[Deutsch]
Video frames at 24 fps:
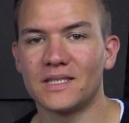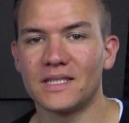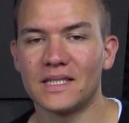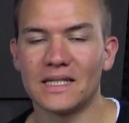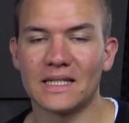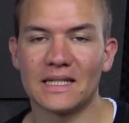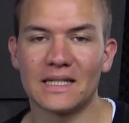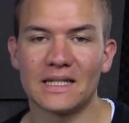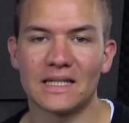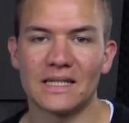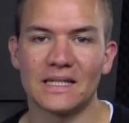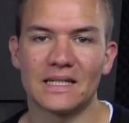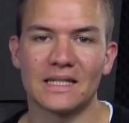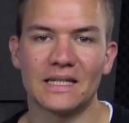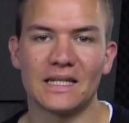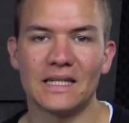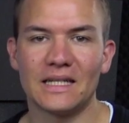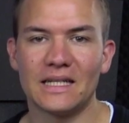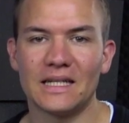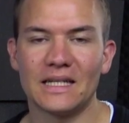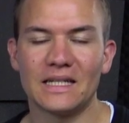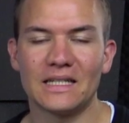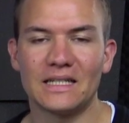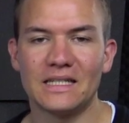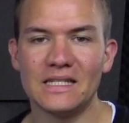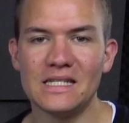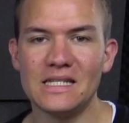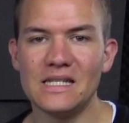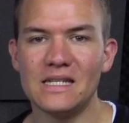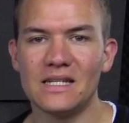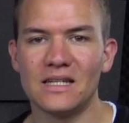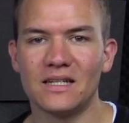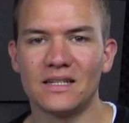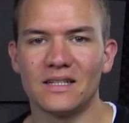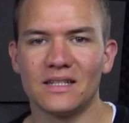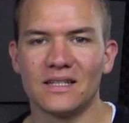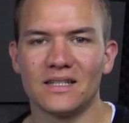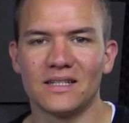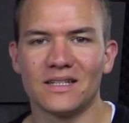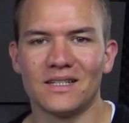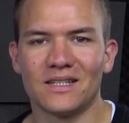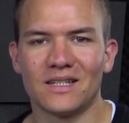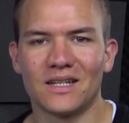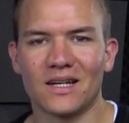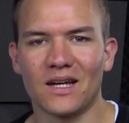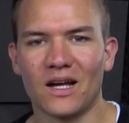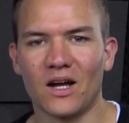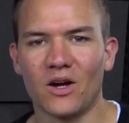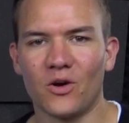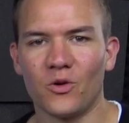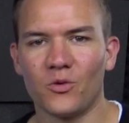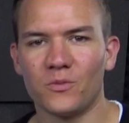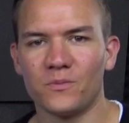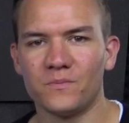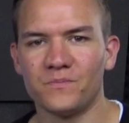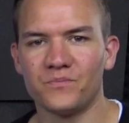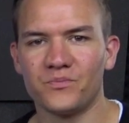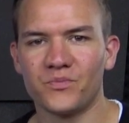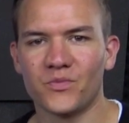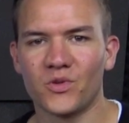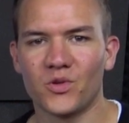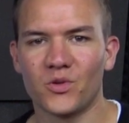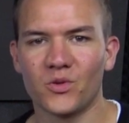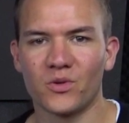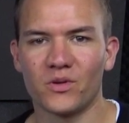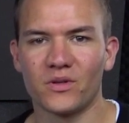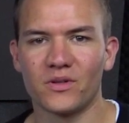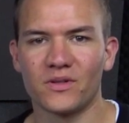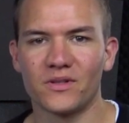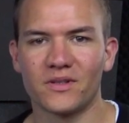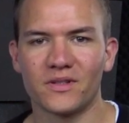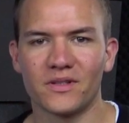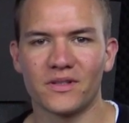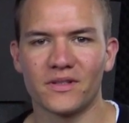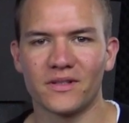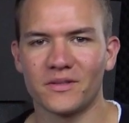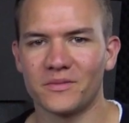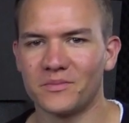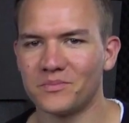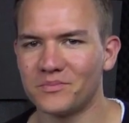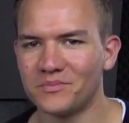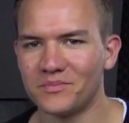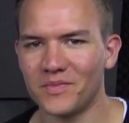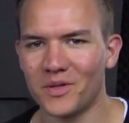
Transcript: sehr energieraubend und äh,